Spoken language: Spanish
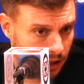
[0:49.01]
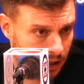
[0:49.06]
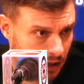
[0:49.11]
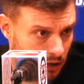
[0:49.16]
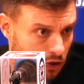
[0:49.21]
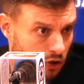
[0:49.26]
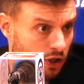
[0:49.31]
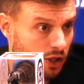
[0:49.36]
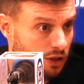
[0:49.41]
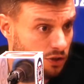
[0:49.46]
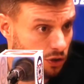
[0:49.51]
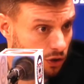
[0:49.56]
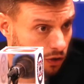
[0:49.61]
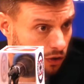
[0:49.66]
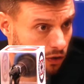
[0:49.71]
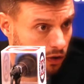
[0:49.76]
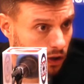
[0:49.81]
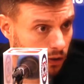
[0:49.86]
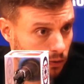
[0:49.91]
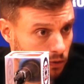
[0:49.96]
que son
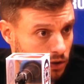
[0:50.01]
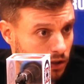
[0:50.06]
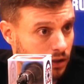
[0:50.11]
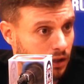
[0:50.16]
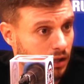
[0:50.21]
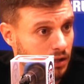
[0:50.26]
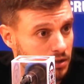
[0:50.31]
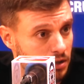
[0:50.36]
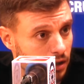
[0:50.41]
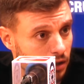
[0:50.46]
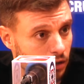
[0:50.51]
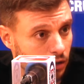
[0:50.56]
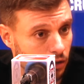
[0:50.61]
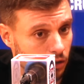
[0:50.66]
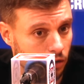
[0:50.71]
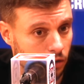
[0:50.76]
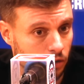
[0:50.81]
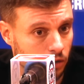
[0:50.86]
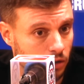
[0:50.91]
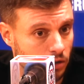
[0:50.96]
eso que vos estás diciendo,
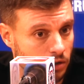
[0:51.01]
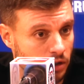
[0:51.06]
no?